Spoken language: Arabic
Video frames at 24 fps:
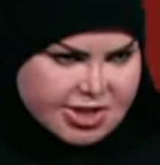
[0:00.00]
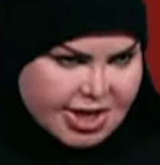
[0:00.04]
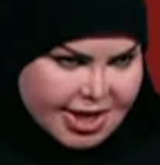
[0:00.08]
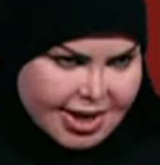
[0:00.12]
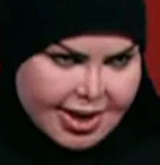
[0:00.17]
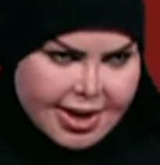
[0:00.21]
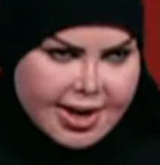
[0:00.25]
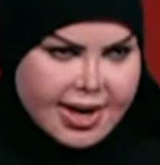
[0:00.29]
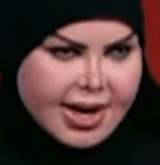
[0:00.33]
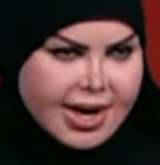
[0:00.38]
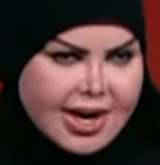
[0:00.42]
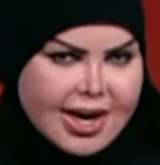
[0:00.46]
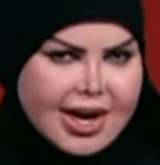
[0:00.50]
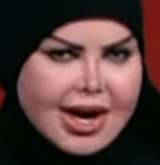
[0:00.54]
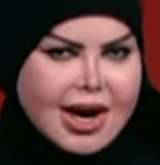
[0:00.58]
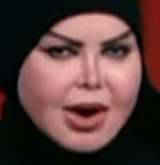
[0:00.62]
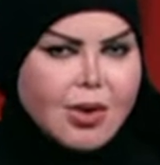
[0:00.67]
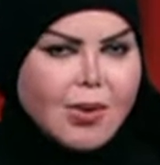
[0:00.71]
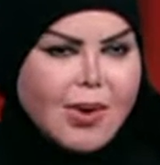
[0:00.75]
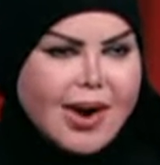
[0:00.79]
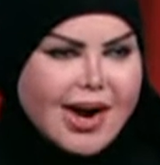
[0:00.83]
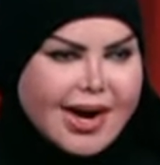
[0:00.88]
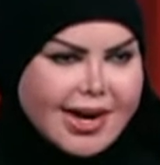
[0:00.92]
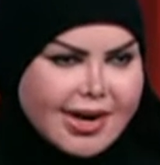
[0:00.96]
مسقعه
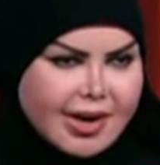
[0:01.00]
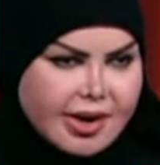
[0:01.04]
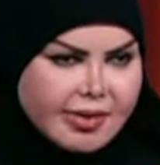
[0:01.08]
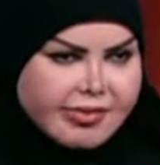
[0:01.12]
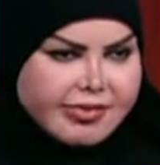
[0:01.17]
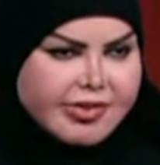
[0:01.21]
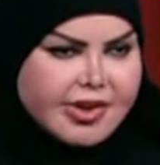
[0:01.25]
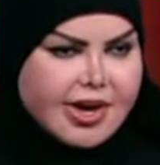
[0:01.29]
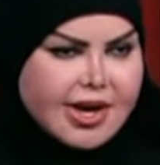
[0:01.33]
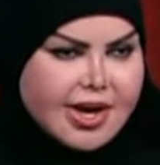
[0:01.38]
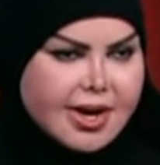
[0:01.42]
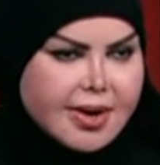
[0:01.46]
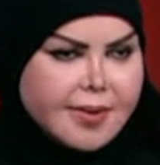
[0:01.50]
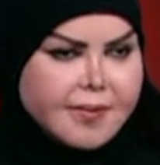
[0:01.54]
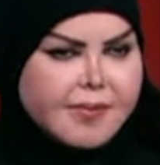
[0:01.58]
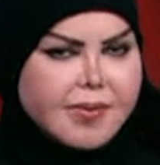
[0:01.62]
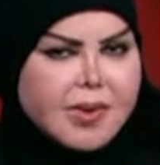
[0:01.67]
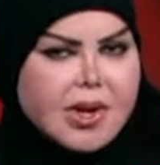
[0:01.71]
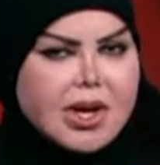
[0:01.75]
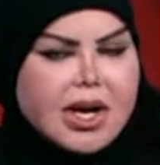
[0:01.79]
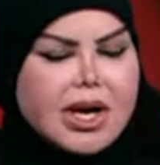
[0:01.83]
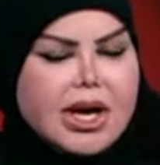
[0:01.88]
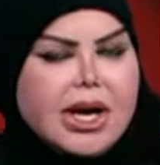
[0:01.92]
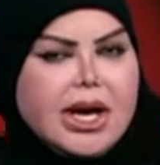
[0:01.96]
او اكله فيها
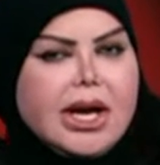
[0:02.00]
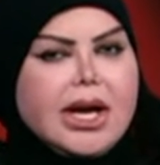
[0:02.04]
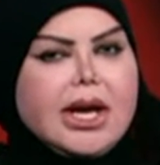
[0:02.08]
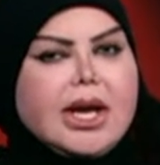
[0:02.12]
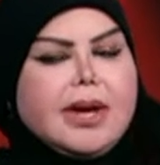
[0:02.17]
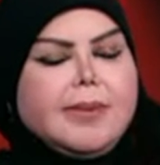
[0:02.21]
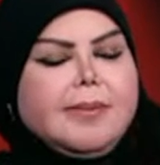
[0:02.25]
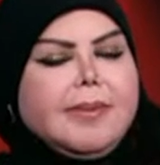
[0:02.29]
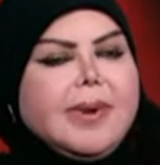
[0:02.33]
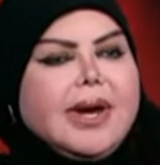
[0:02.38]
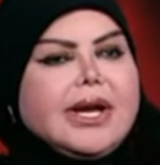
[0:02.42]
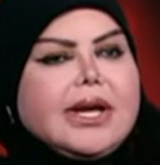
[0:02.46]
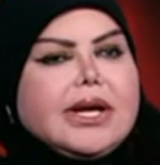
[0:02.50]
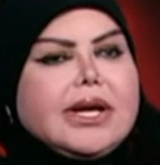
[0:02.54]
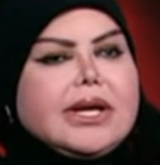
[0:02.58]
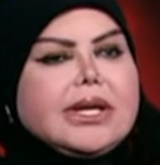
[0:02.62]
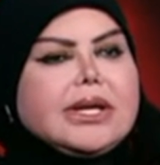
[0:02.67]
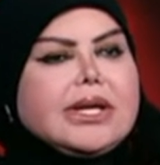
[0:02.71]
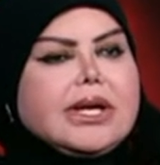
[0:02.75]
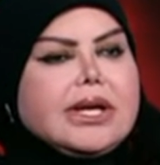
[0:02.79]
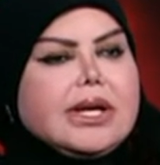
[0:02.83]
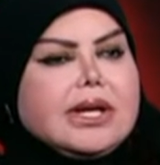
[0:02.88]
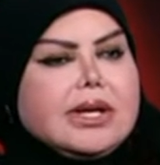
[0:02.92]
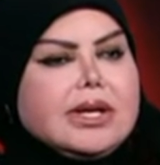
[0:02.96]
حاجه معنى
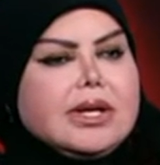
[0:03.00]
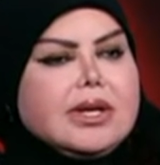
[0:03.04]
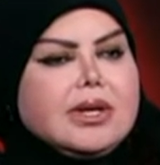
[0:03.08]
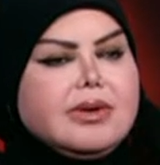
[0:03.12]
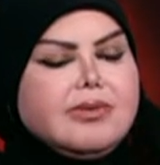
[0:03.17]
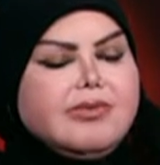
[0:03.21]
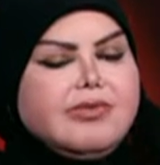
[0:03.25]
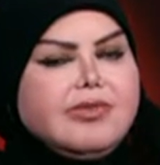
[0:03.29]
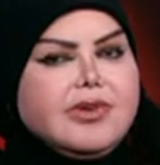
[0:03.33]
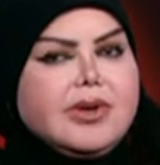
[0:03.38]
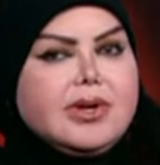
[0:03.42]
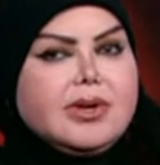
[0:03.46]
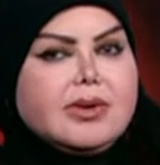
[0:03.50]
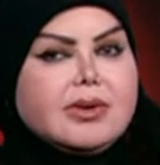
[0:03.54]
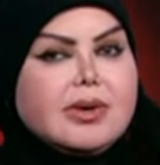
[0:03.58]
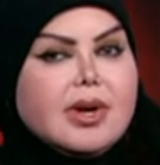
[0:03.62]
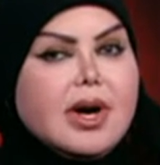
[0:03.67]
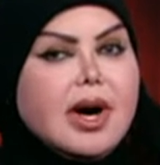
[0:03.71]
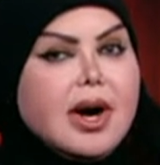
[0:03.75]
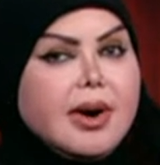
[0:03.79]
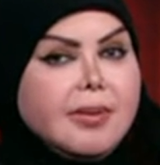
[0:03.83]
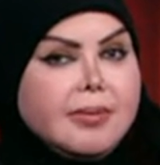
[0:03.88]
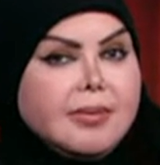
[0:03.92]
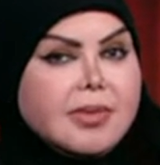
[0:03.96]
كده ان في
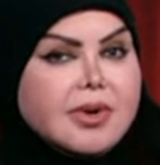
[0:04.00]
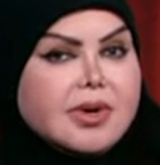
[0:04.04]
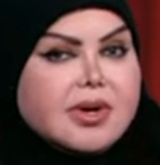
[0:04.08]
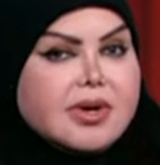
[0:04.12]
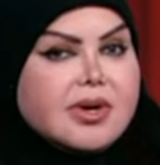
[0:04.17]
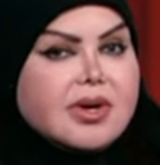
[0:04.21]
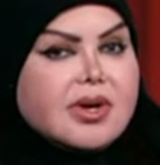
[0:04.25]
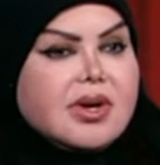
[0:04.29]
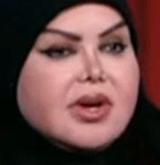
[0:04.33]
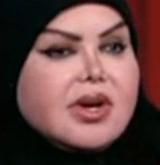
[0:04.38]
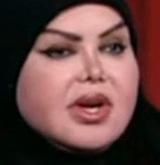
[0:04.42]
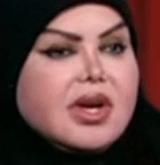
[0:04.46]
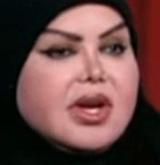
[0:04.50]
امر